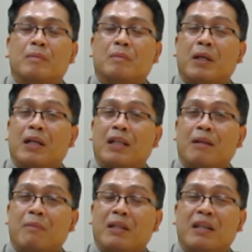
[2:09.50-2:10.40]
mga
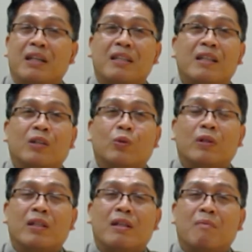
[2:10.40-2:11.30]
kalamidad
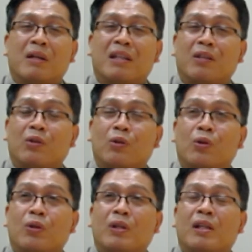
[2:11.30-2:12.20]
katulad ng mga
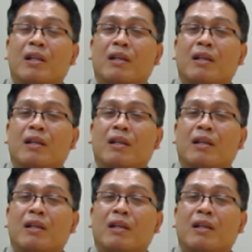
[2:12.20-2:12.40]
lindol,